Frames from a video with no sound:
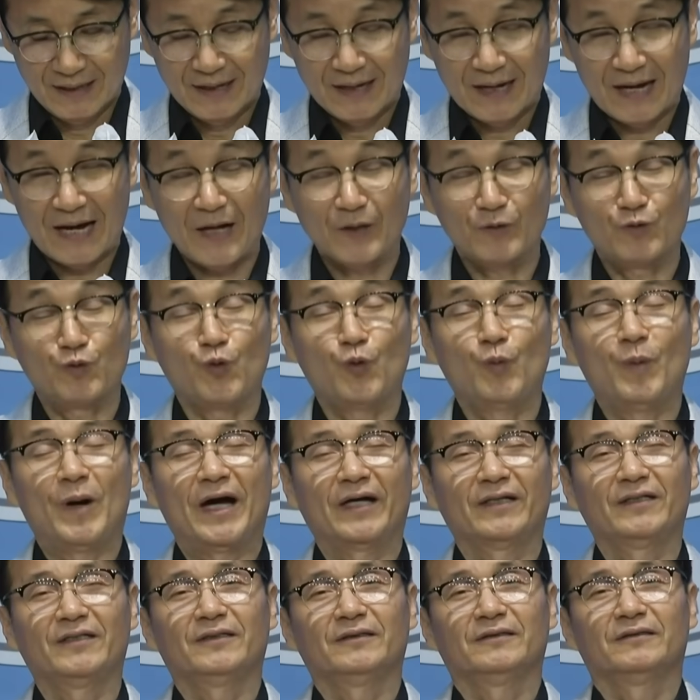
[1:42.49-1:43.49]
하도
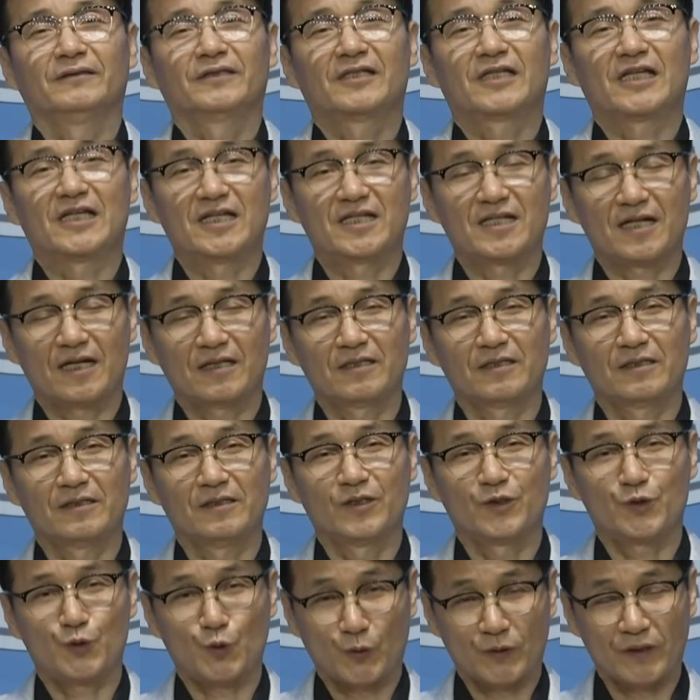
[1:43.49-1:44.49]
많은
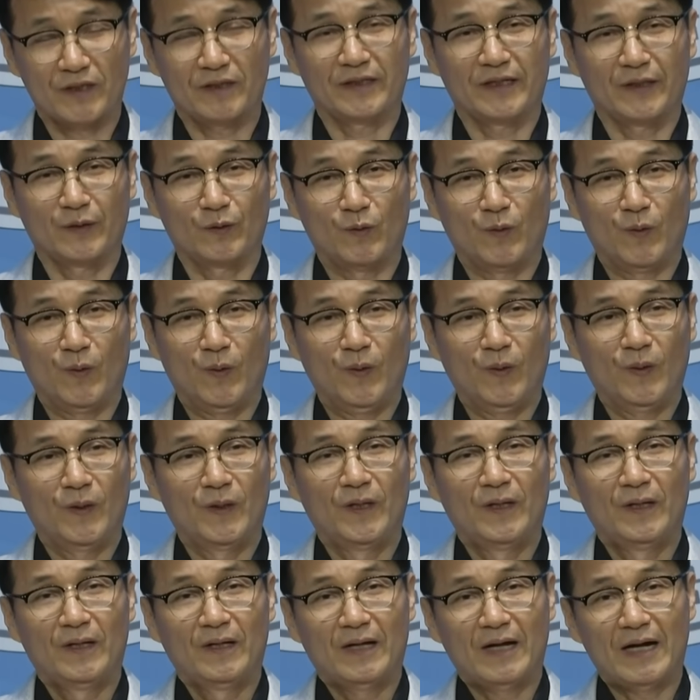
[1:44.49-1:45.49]
기사들을 쏟아내고
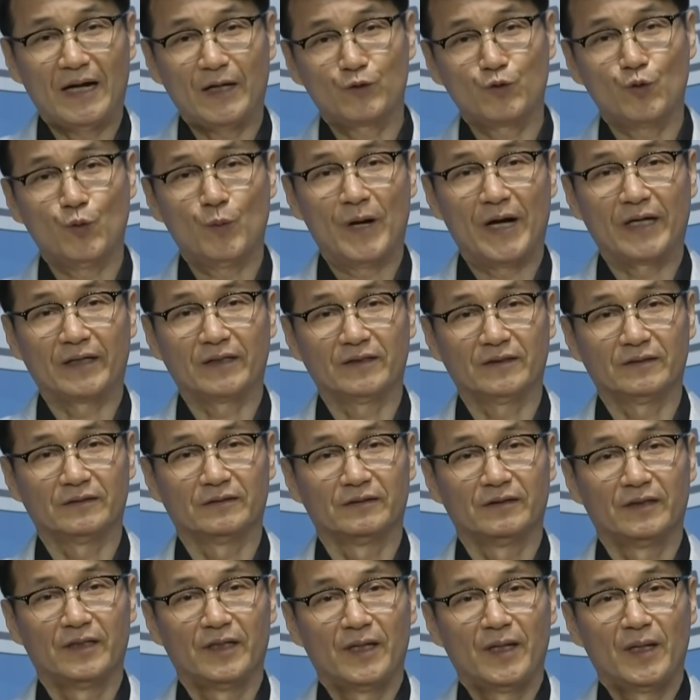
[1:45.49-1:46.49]
하도
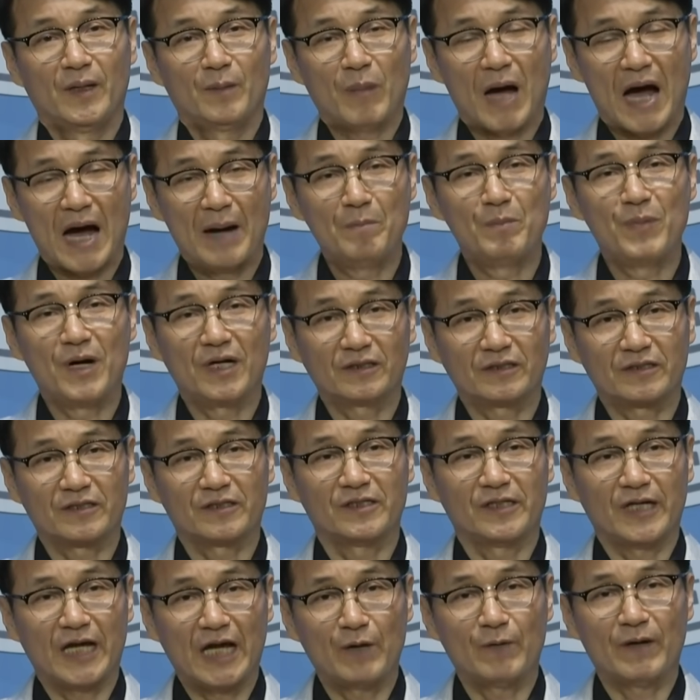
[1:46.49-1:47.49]
많은
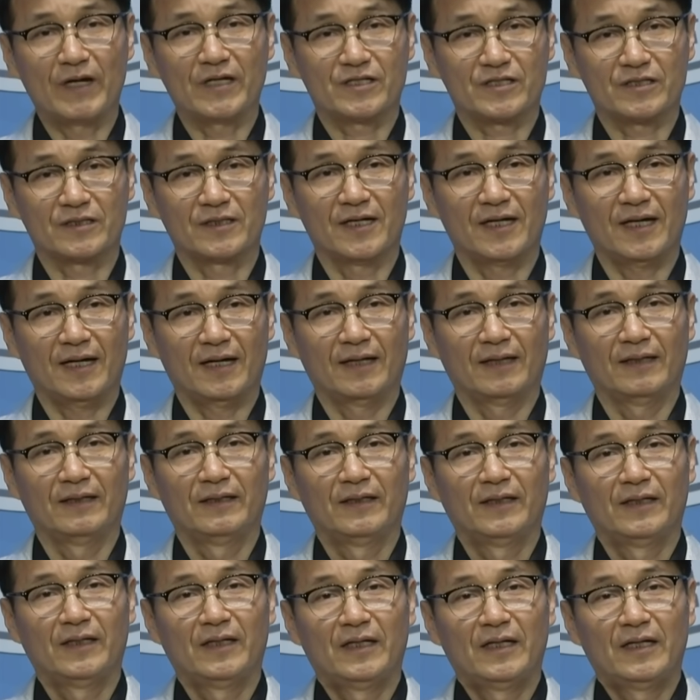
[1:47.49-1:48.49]
반박들을 해왔으나
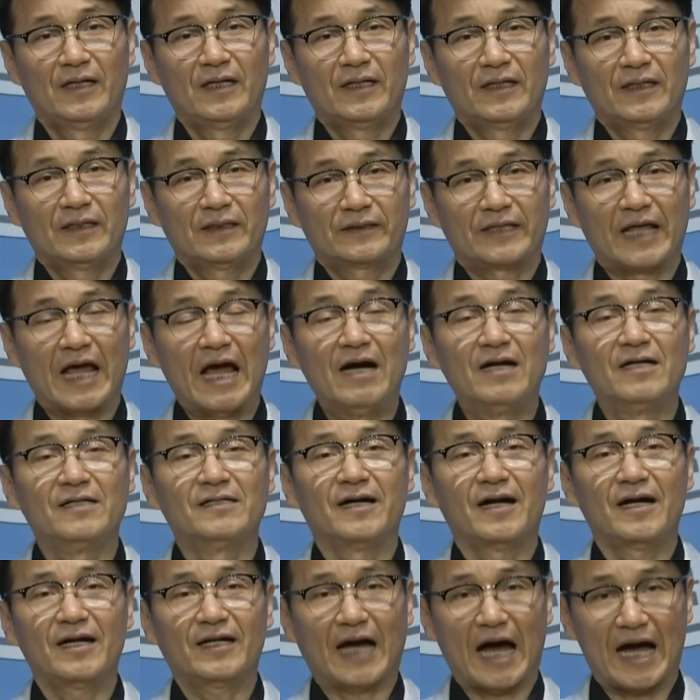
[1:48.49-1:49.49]

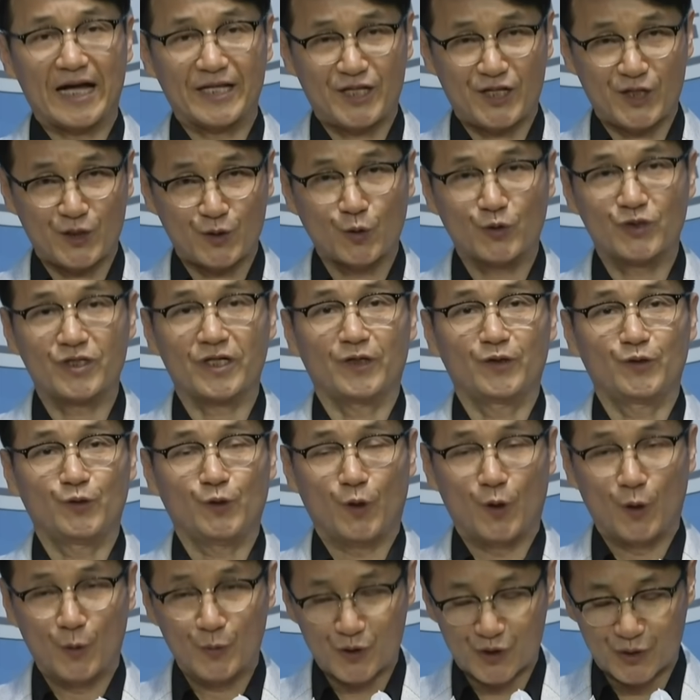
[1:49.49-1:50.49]
대응할 가치조차도
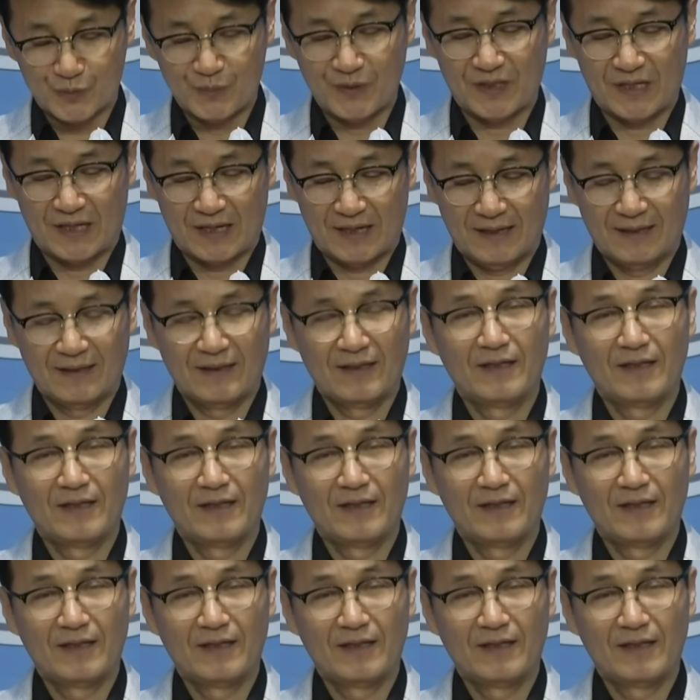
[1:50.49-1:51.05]
없습니다.